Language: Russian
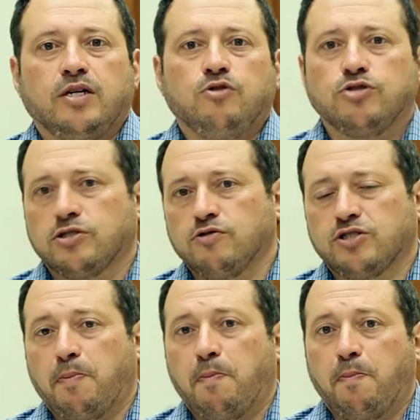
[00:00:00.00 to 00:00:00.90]
Люди
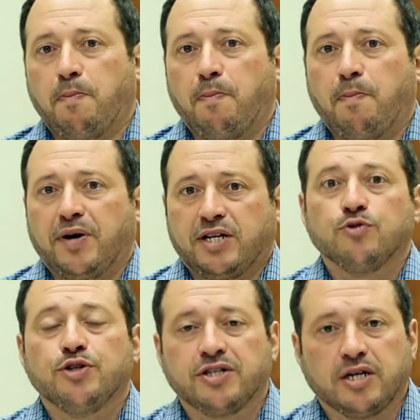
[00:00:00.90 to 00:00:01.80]
становятся
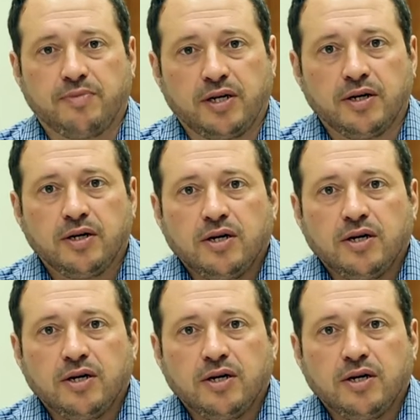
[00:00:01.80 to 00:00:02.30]
параноиками,